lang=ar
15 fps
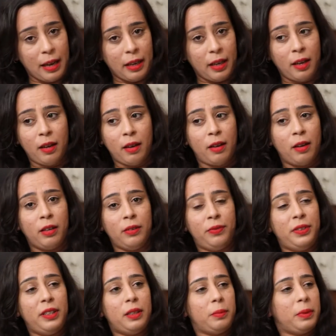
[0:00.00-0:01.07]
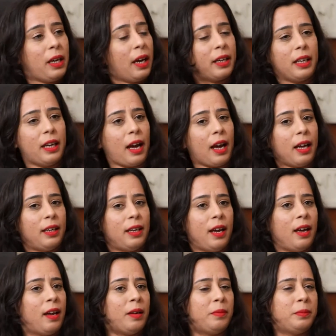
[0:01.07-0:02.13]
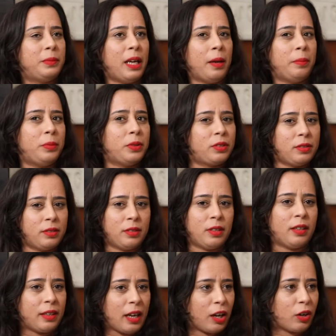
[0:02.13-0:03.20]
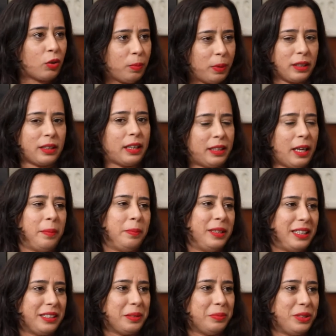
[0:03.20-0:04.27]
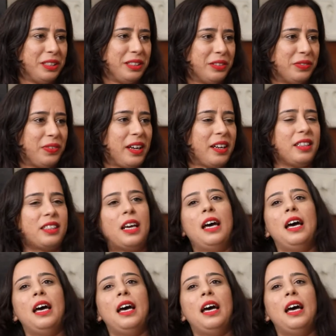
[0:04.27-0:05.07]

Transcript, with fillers: آه، الفيلم يحكي على ما نحبش نحرقه برشا خاطر تحب الناس تمشي تتفرج